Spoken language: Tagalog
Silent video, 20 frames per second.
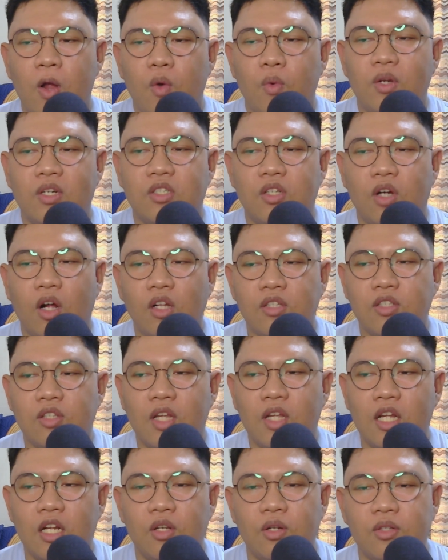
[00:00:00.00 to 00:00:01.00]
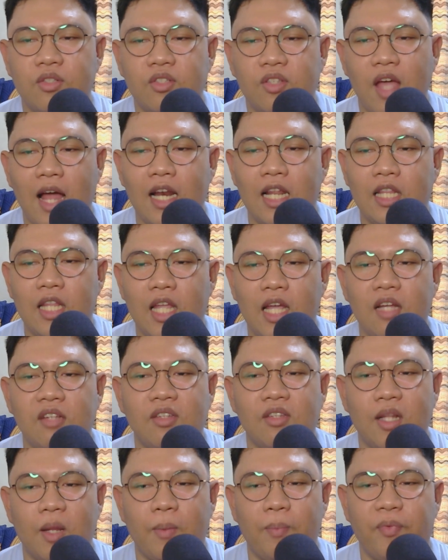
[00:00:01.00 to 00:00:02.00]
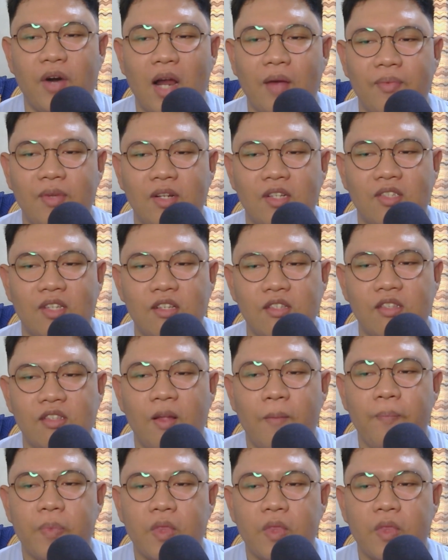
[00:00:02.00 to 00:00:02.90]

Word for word: which also includes holidays in the provinces,